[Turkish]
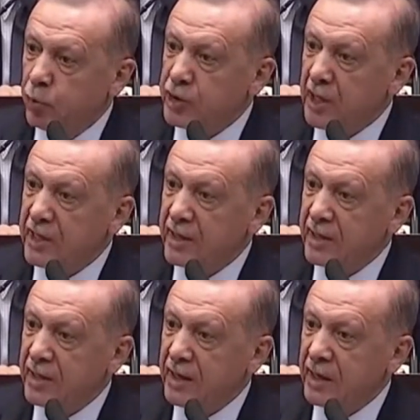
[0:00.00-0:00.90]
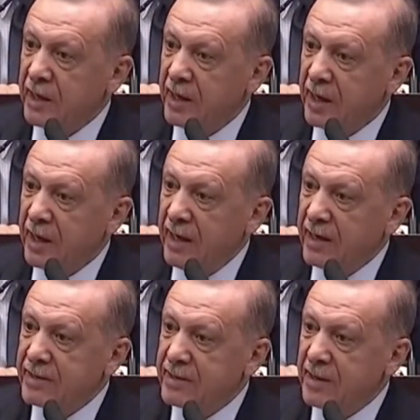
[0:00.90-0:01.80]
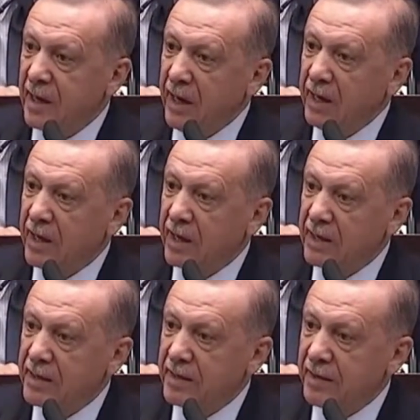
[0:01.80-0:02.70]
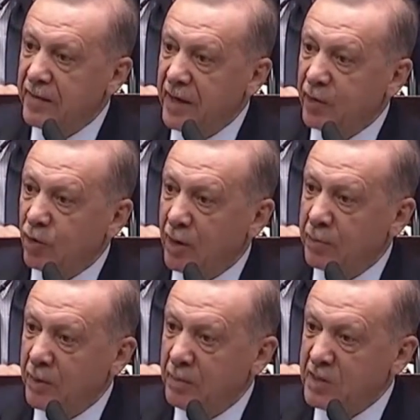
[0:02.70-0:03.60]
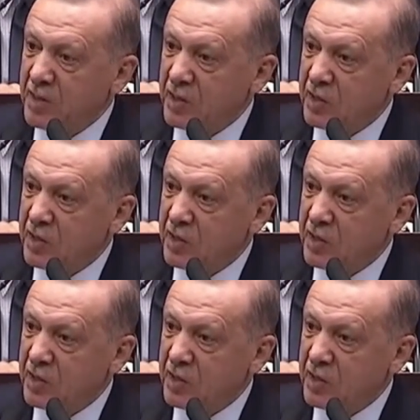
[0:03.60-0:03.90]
bu şekilde hayatın her alanında var olabilmesi